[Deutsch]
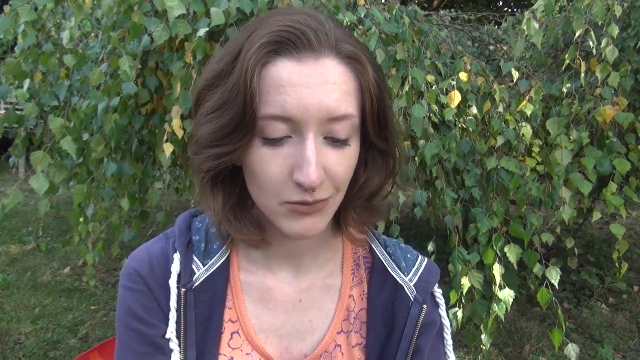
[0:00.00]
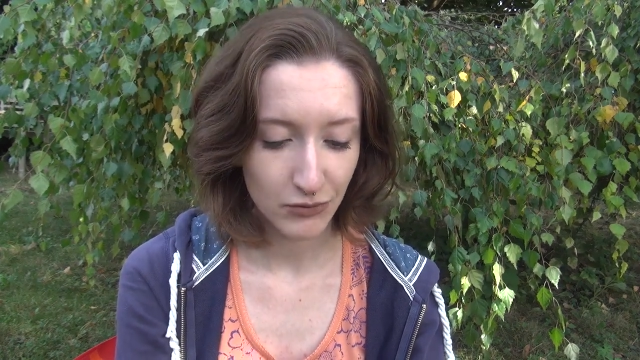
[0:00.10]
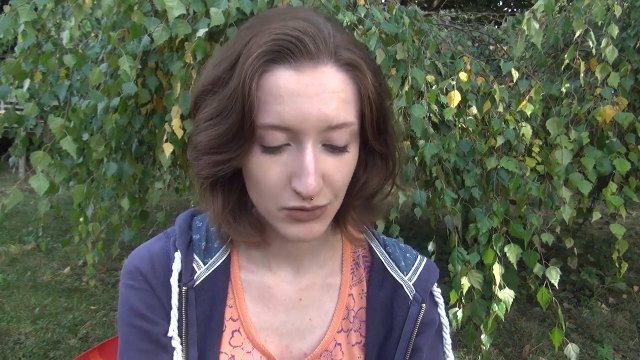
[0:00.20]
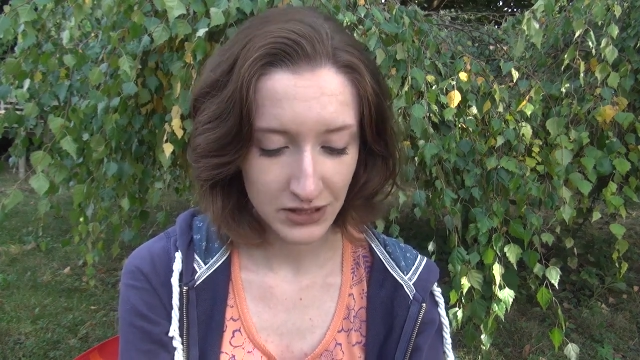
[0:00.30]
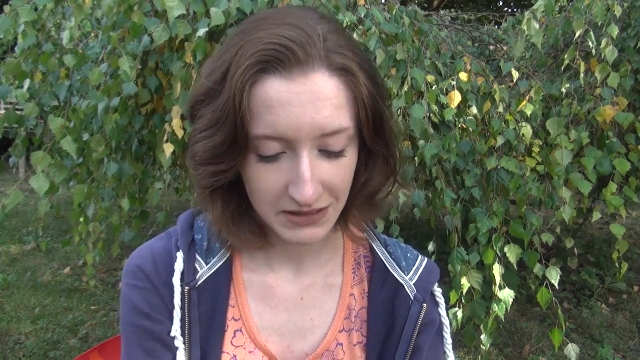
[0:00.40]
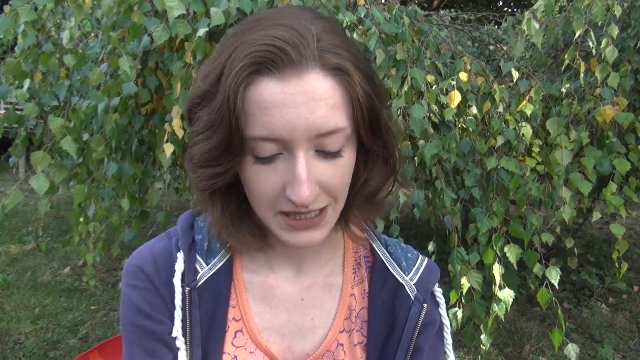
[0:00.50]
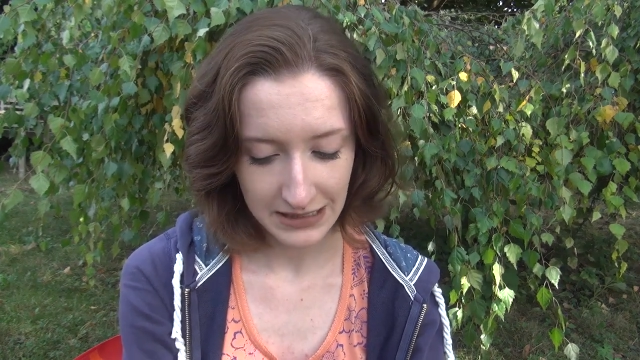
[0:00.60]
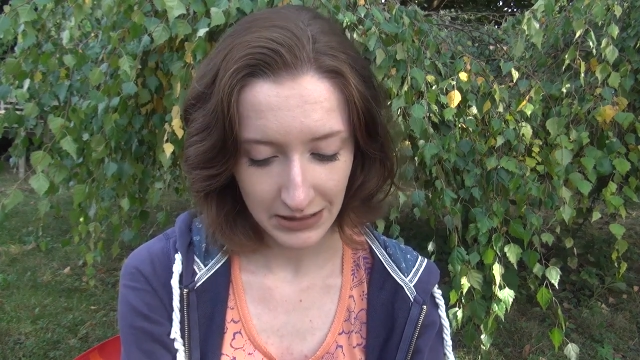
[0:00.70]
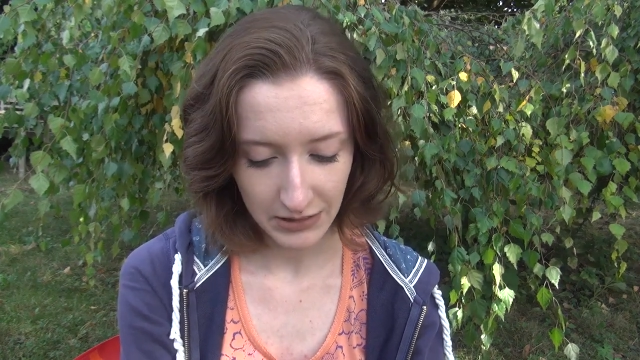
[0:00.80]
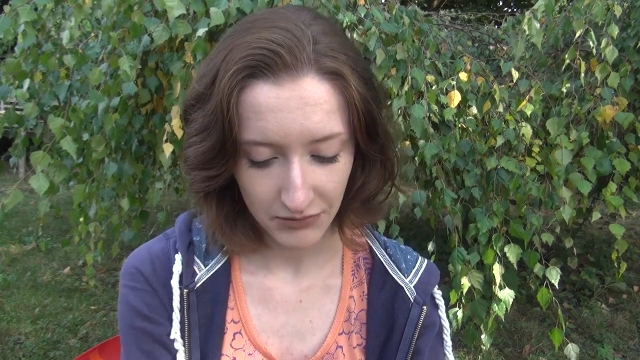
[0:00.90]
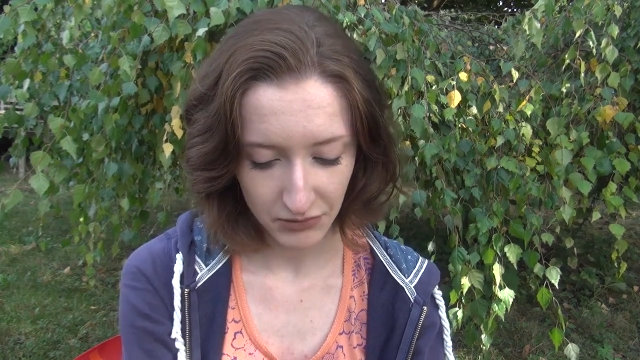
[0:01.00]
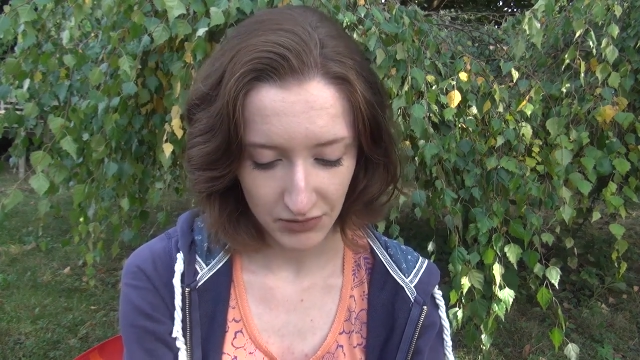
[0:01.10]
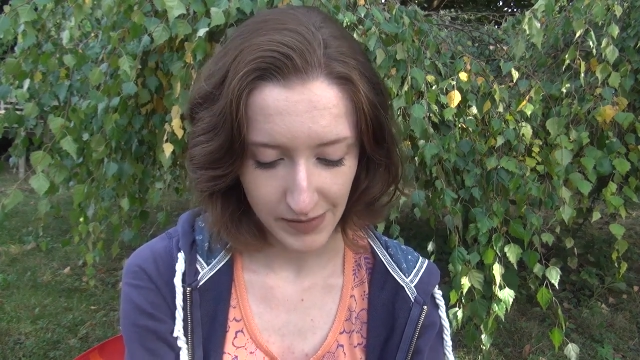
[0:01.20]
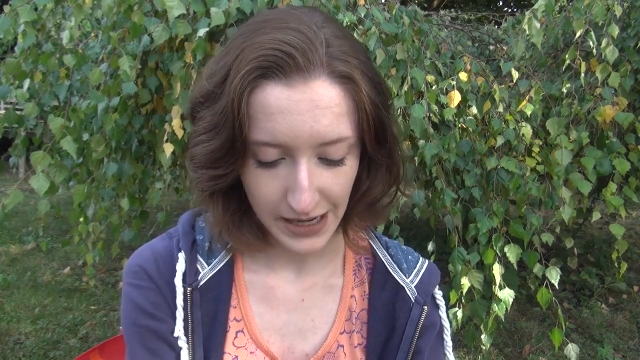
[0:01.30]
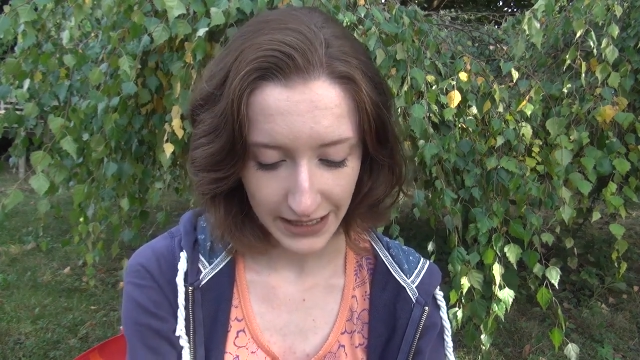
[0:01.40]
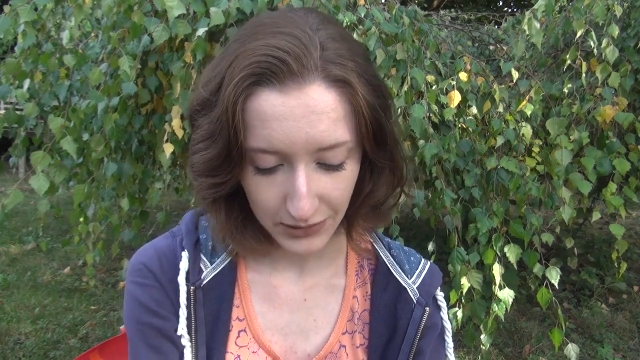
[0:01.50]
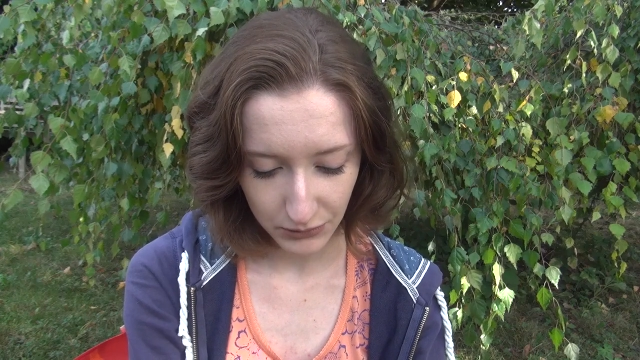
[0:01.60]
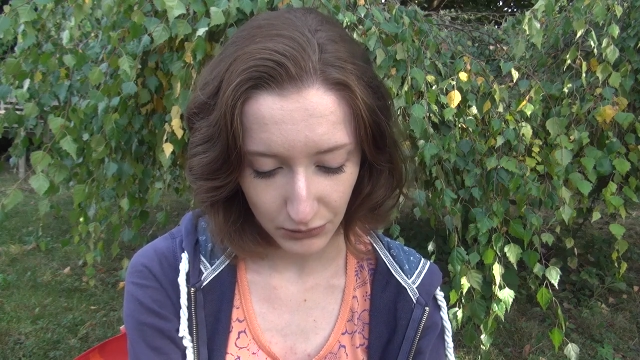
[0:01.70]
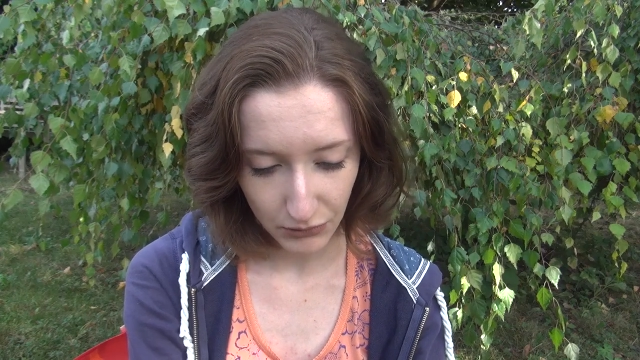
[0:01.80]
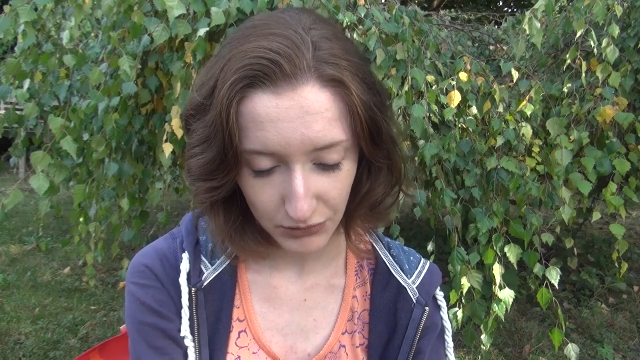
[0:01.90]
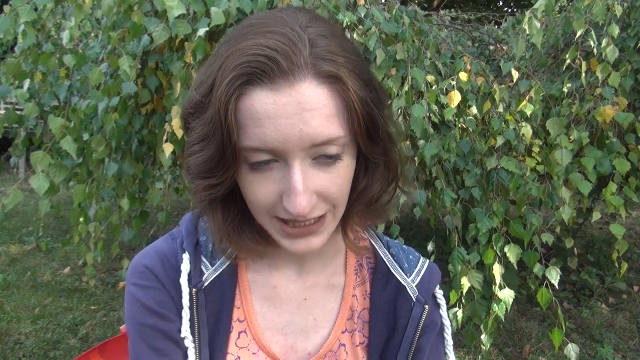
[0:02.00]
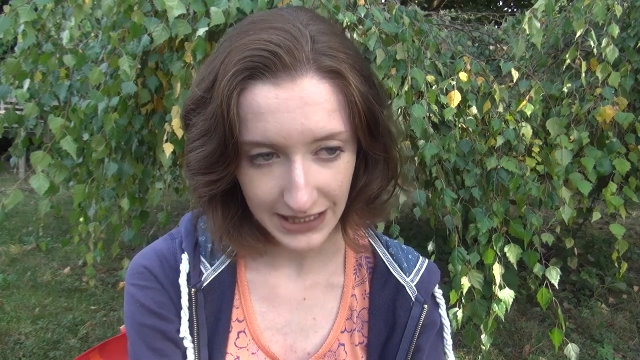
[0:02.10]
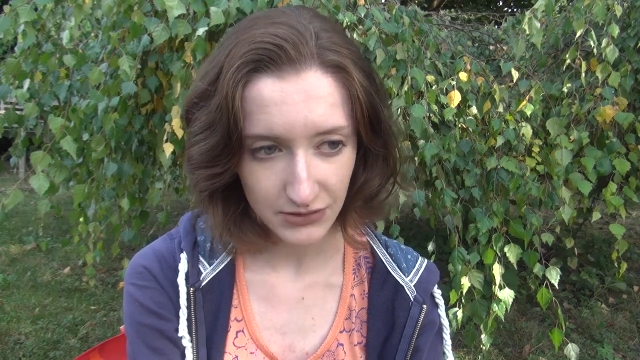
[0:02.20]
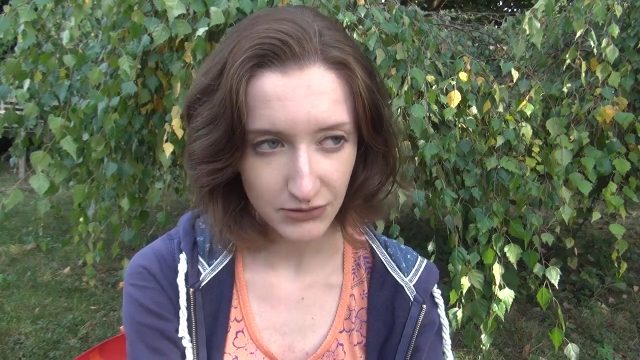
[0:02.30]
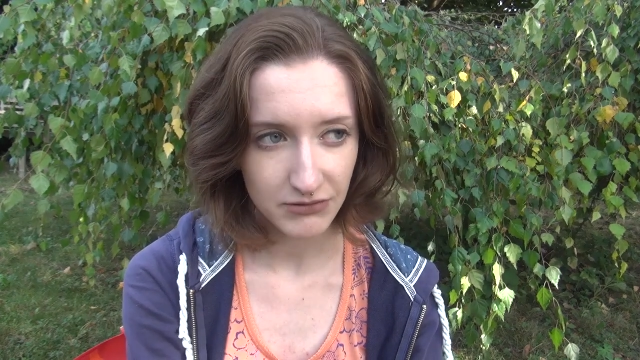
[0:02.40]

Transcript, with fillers: obwohl ich die extra dafür nochmal angerufen hatte.